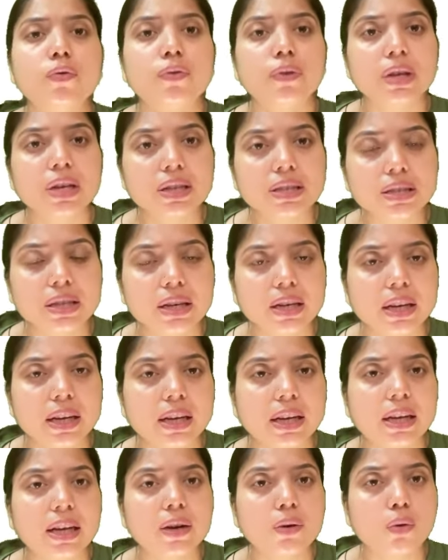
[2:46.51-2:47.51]
फ्रीज करने
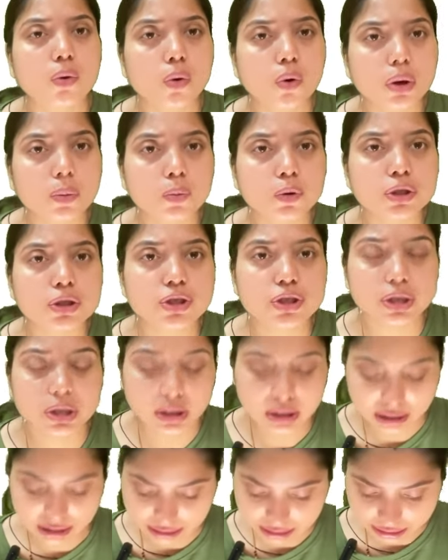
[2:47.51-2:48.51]
के लिए कोल्ड पोजीशन
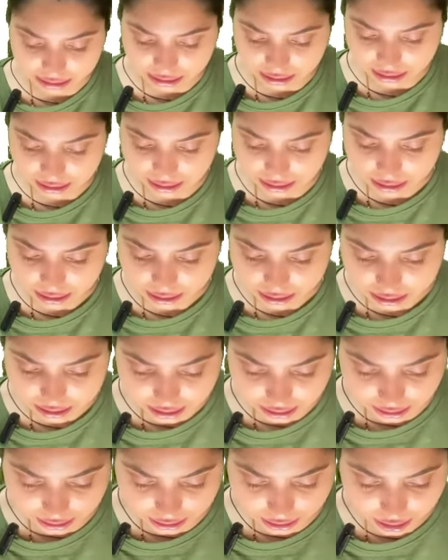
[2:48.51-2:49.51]
देने के लिए
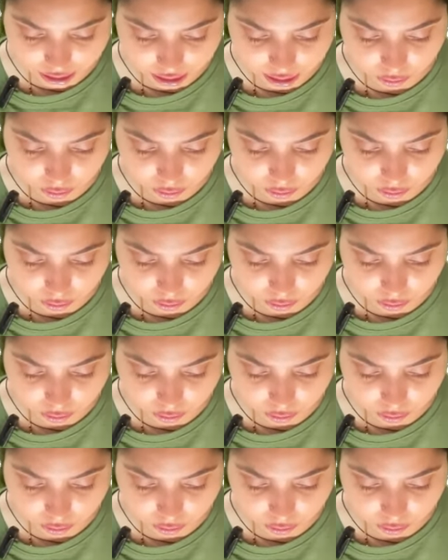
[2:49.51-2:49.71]
ठीक है